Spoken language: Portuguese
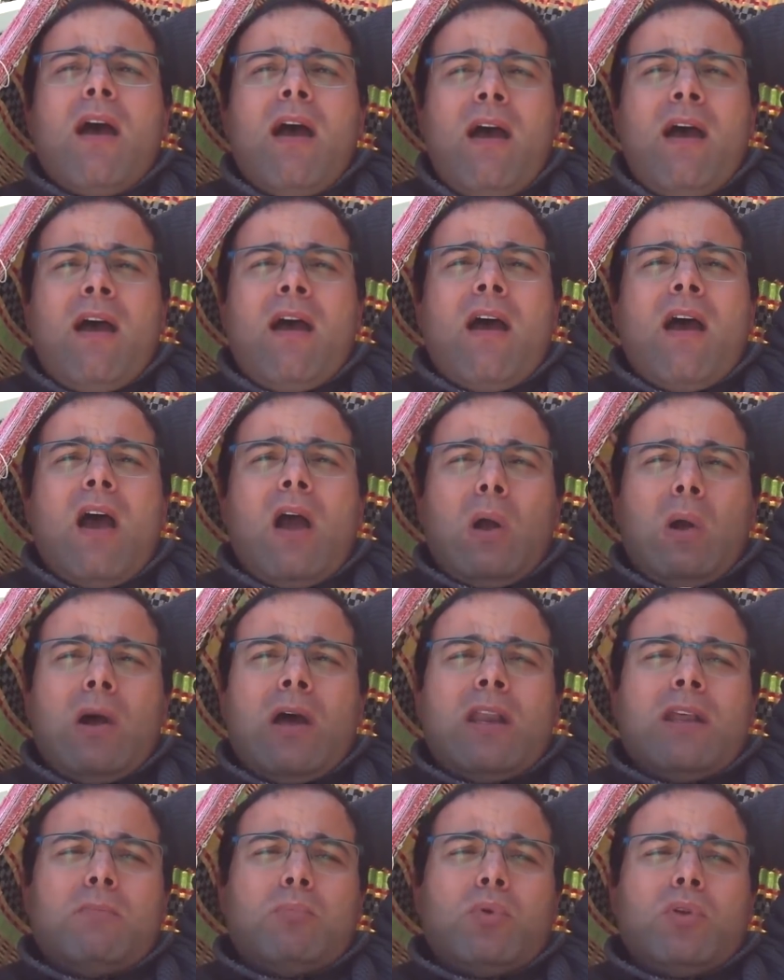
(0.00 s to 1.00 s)
Ah,
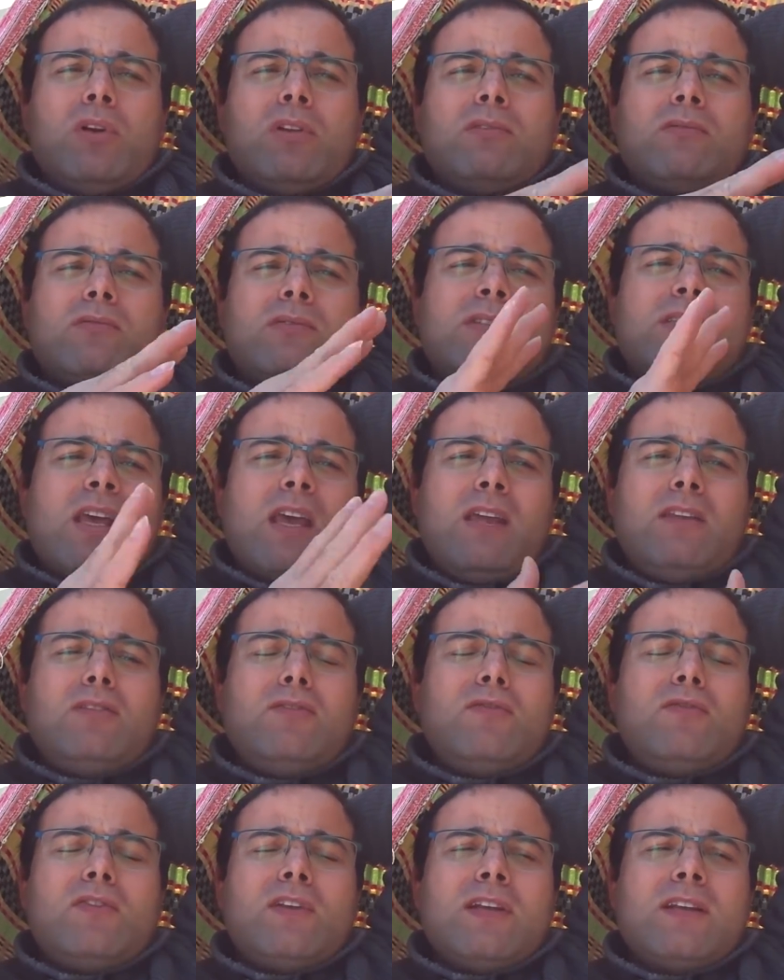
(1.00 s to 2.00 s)
agora, é pronto, saindo
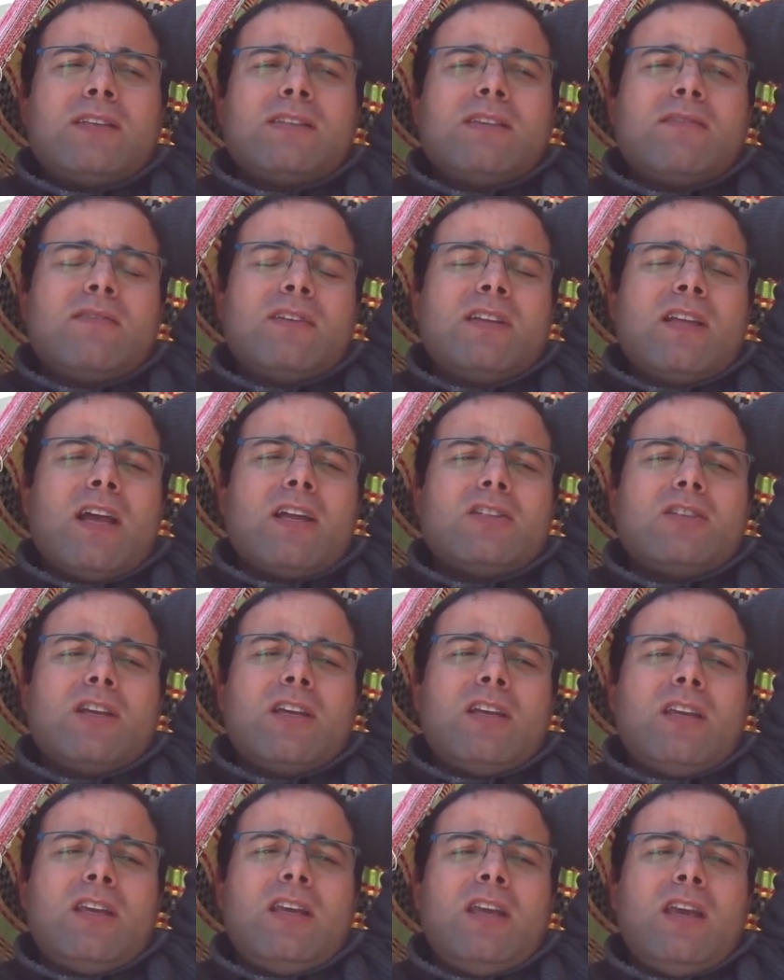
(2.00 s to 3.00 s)
de França, a verdade
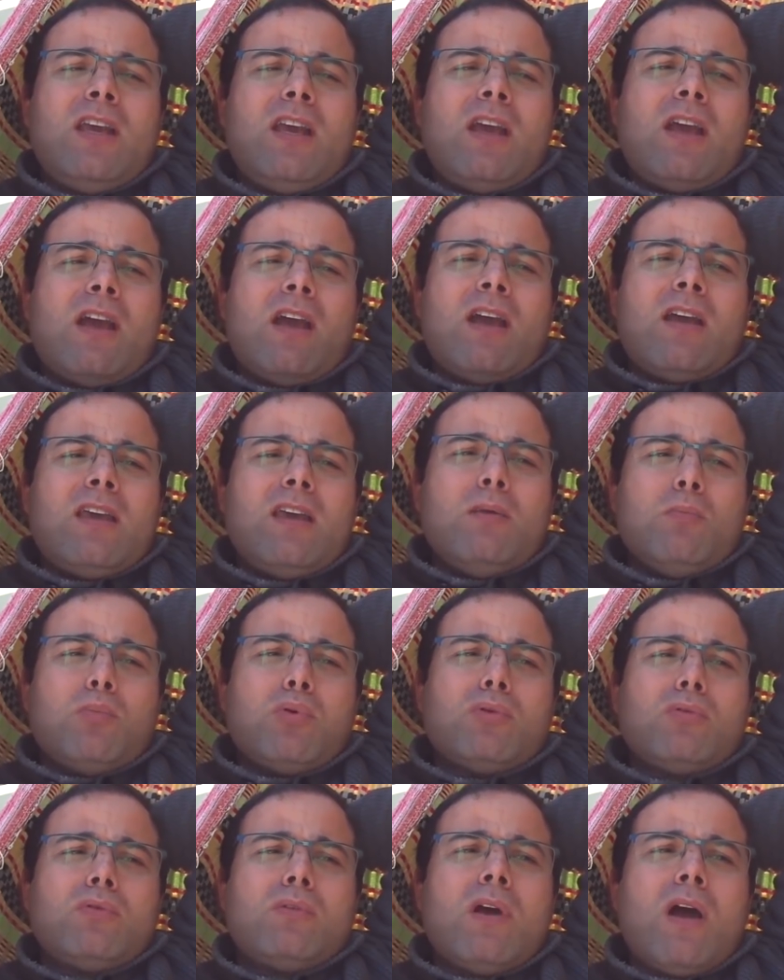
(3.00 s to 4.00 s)
é que aqui em
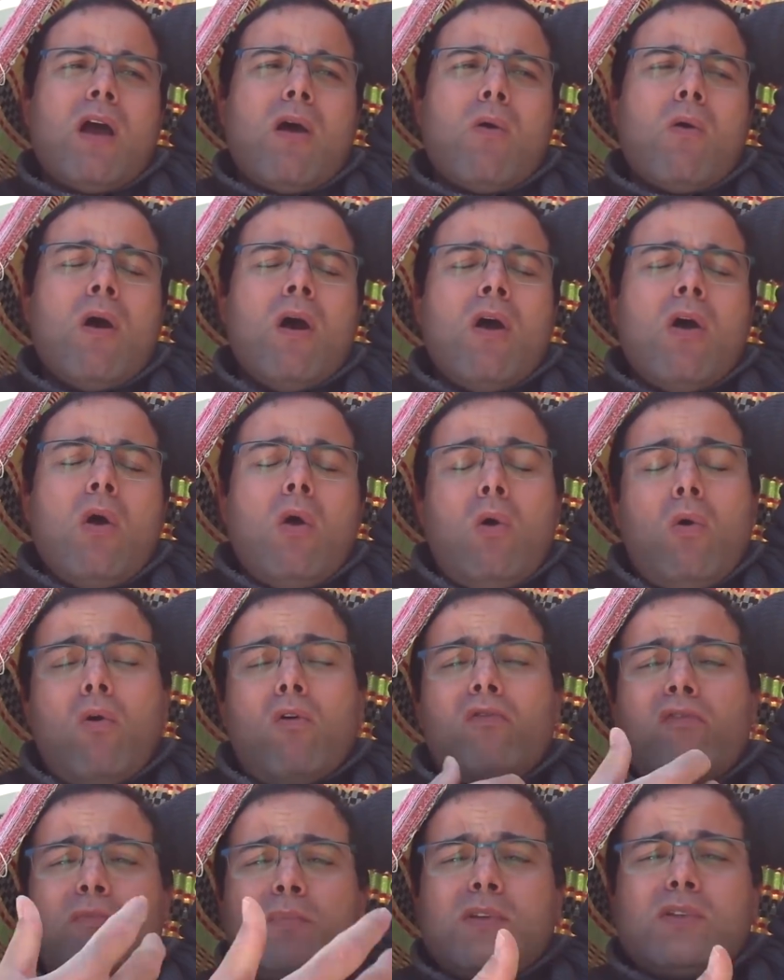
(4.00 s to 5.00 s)
Portugal
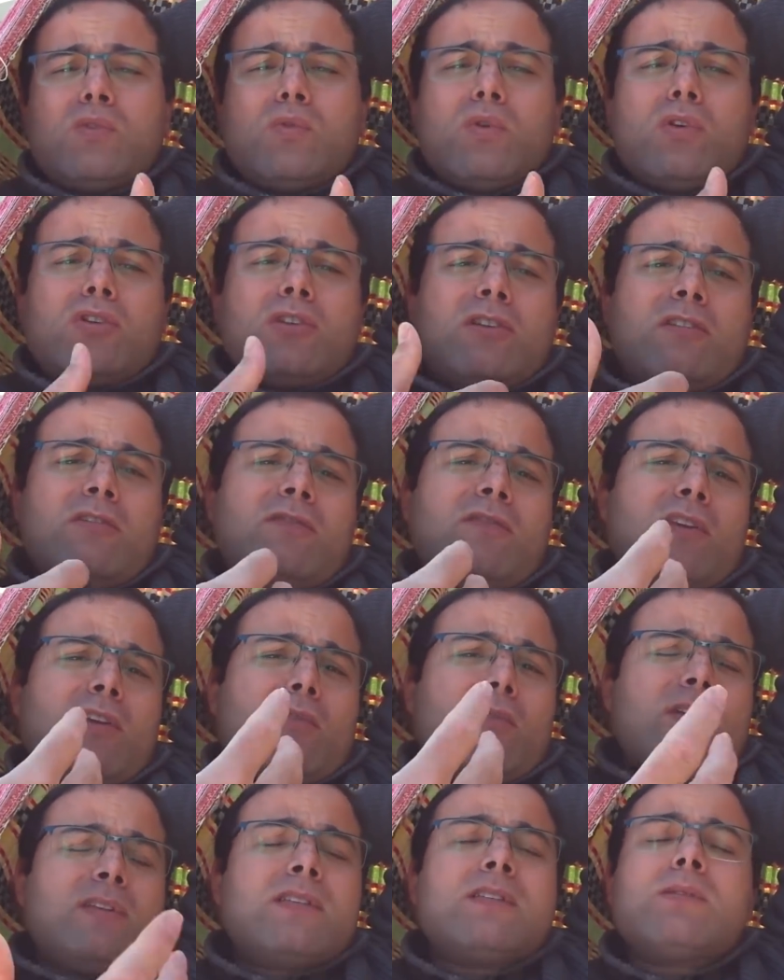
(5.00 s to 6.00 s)
houve pessoas que
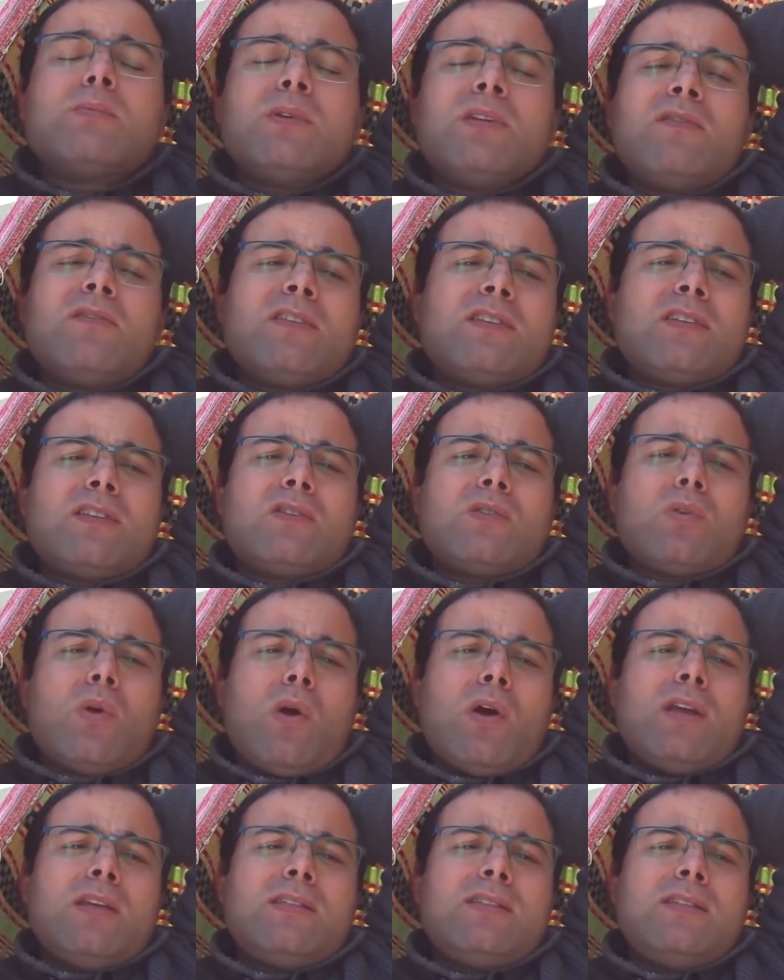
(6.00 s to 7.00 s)
viram essas
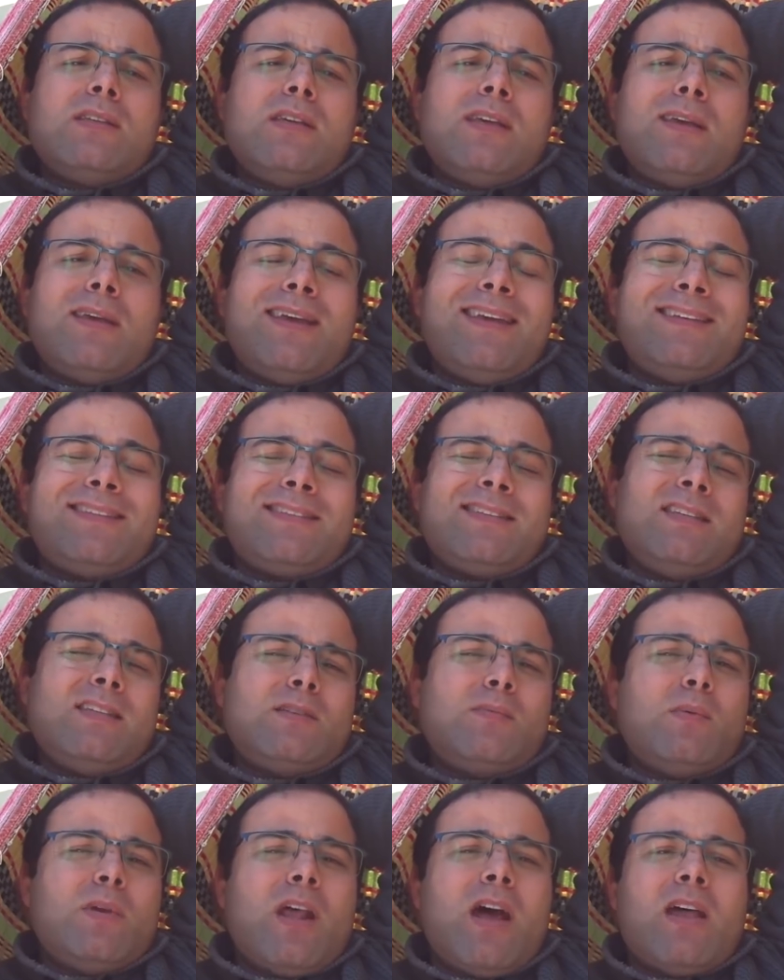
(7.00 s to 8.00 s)
manifestações e se
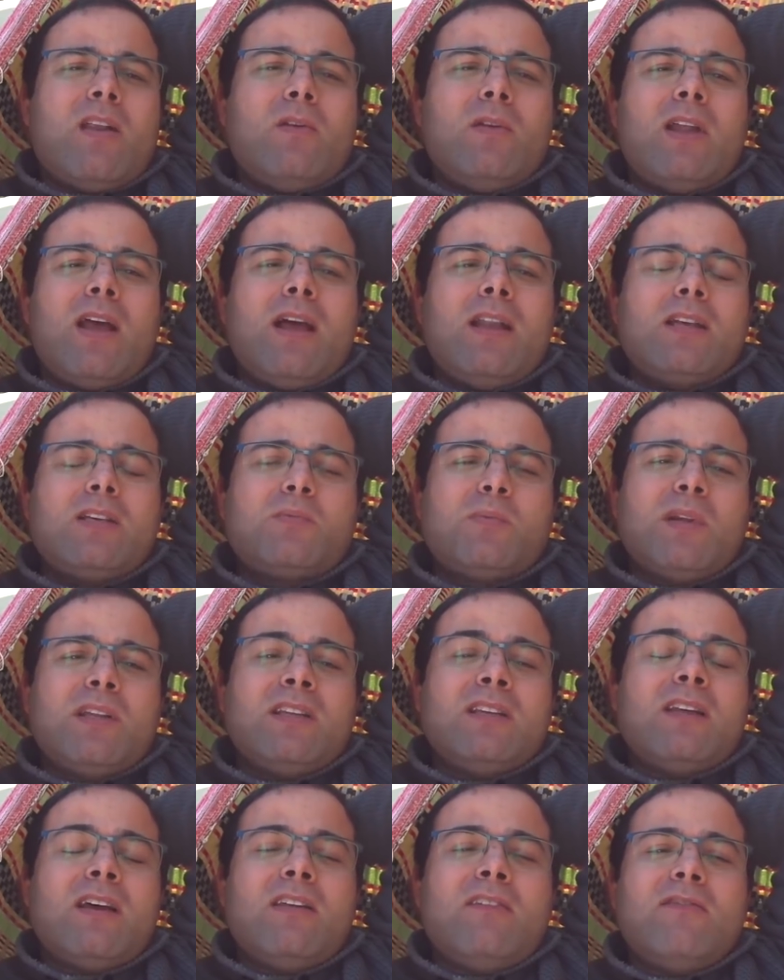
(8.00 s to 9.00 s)
inspiraram nelas para
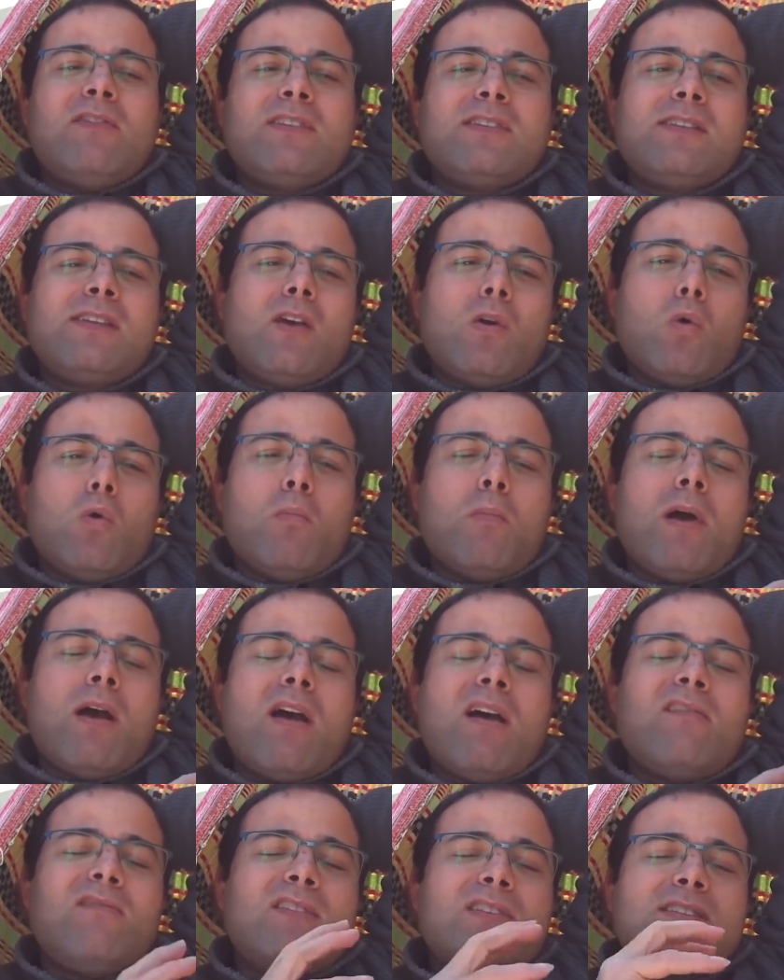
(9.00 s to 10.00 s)
tentarem fazer uma
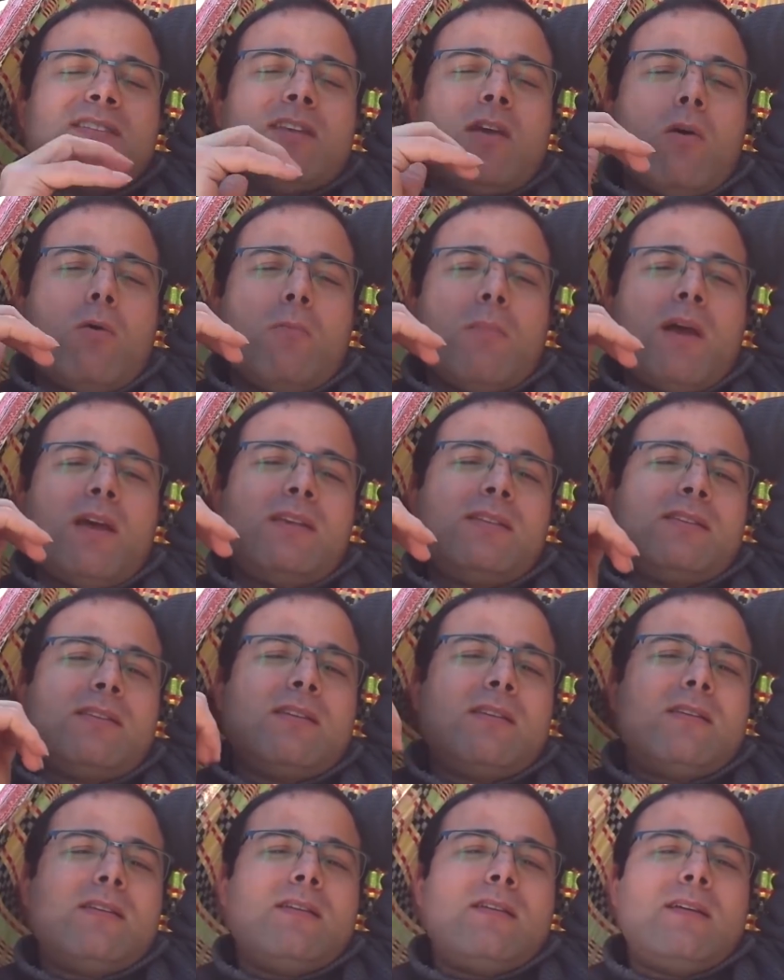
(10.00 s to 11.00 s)
a versão mais
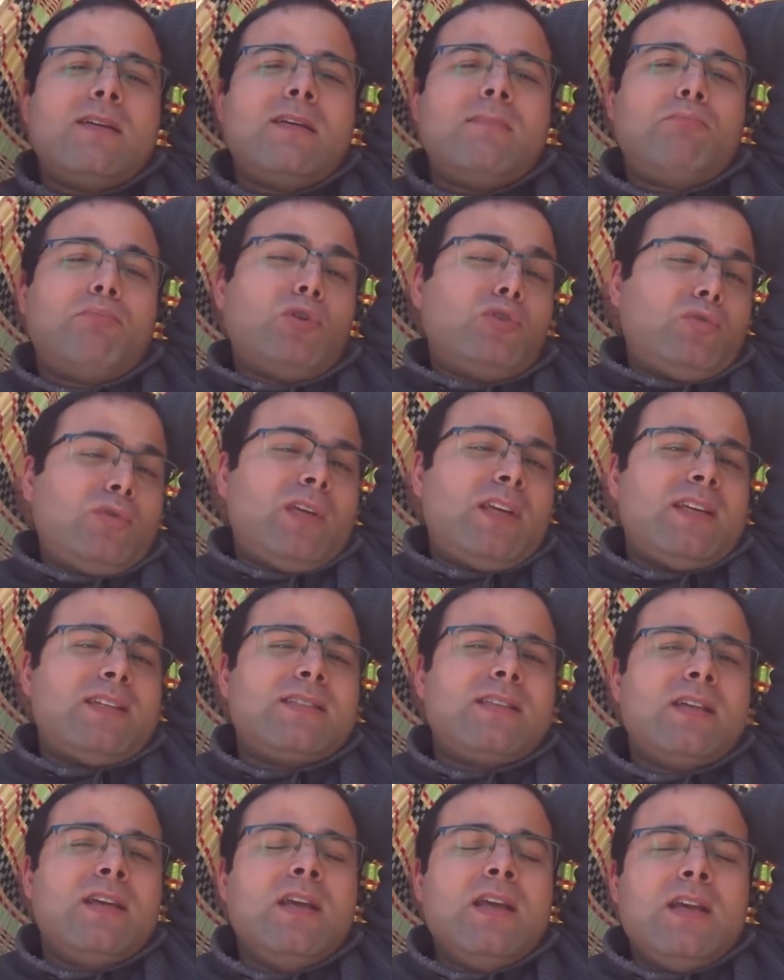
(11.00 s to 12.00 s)
uh,
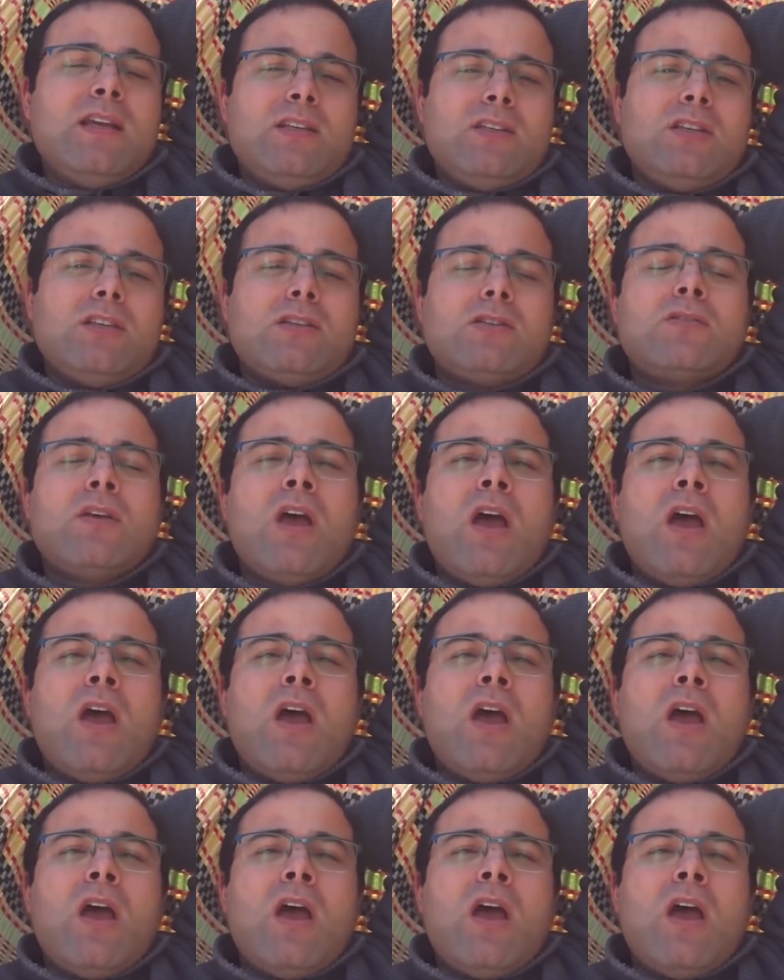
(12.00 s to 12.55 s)
portuguesa disso.